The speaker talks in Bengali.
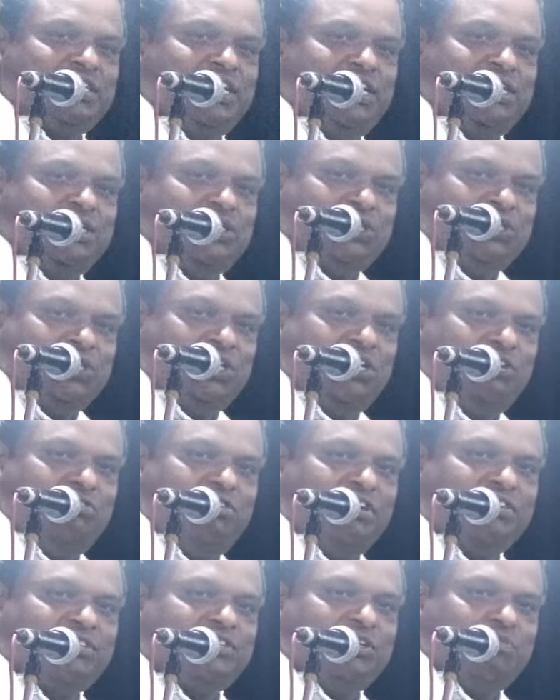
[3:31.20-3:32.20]
আছে
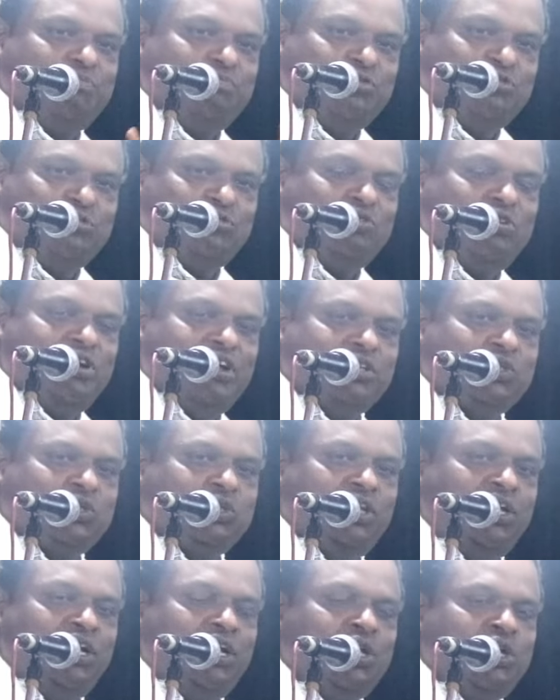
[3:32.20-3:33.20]
স্ত্রীও আছে পুত্র
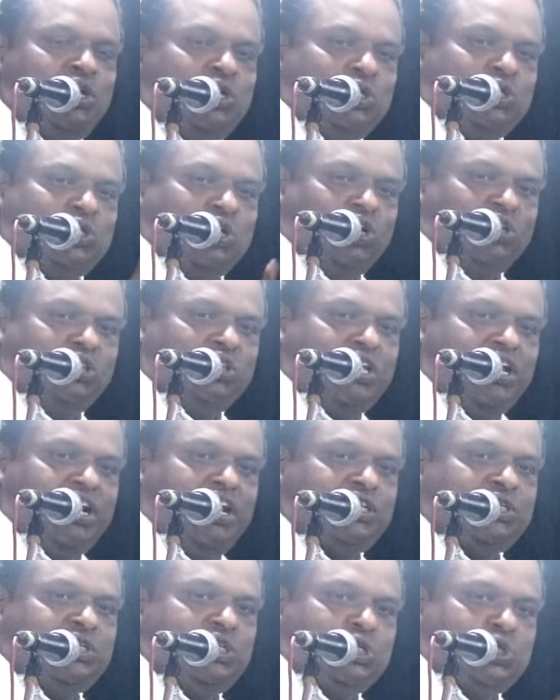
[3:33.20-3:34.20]
আছে
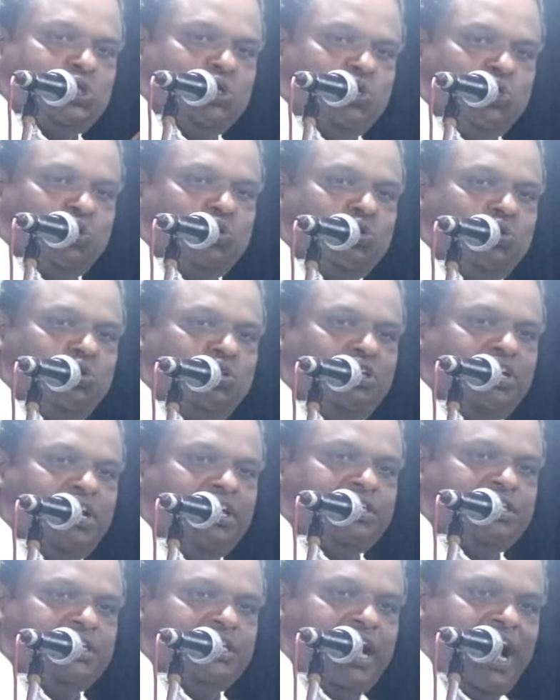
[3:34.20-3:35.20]
সন্তান আছে সন্ততি
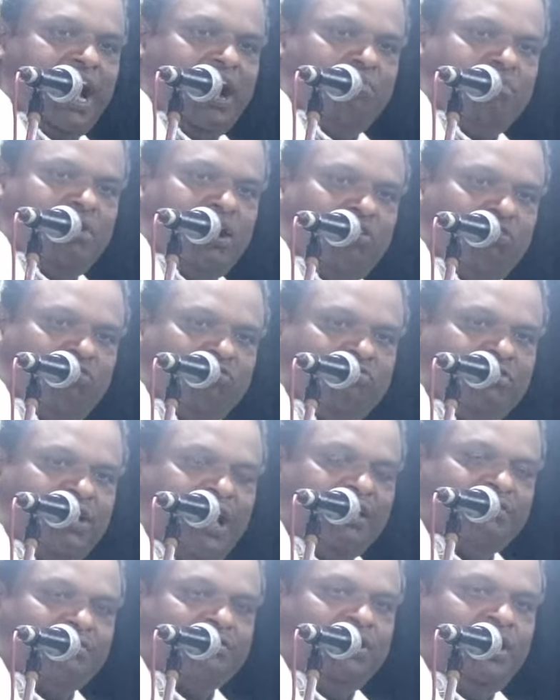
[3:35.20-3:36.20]
আছে আমারও
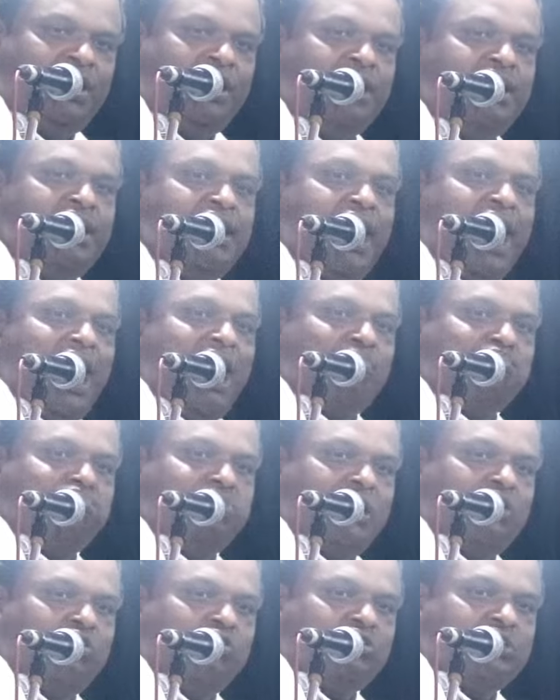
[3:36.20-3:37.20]
যা আছে
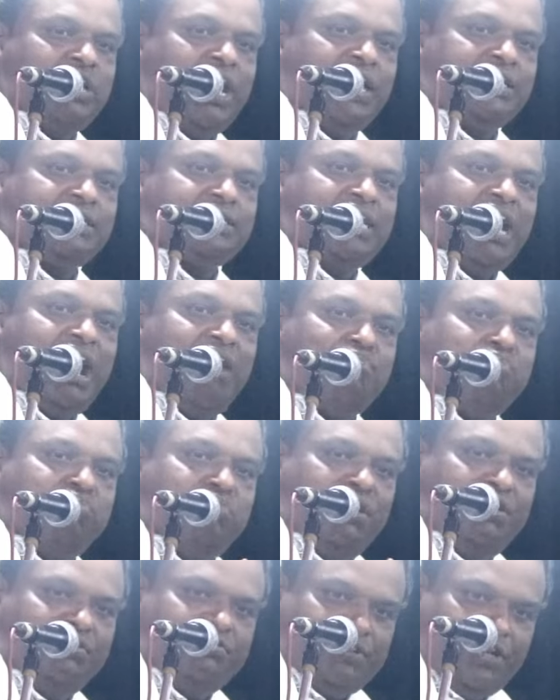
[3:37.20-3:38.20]
আপনারও তা আছে
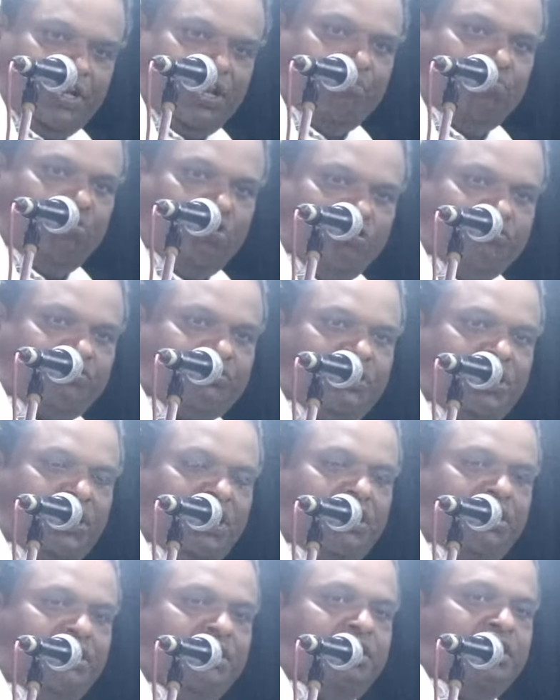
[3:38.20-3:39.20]
আপনি যে
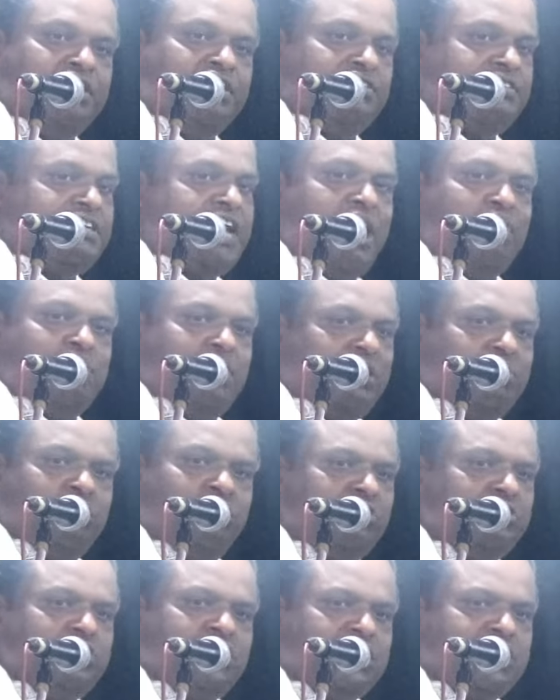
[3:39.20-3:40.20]
বলছেন যে আমার
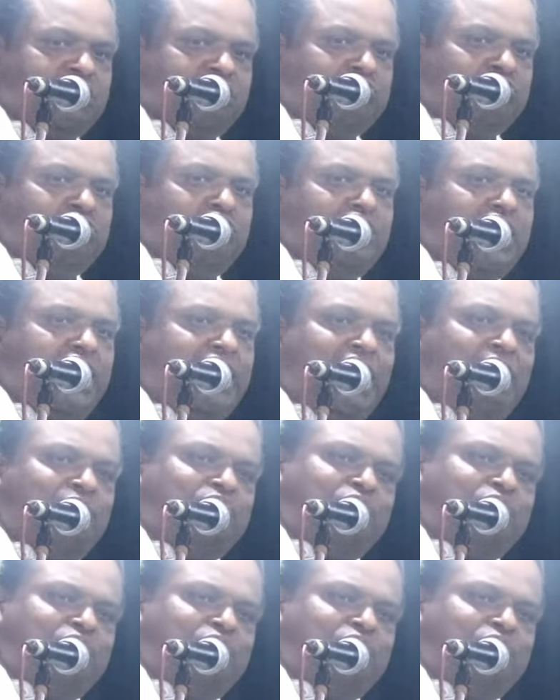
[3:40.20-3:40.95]
বলতে কিছুই নাই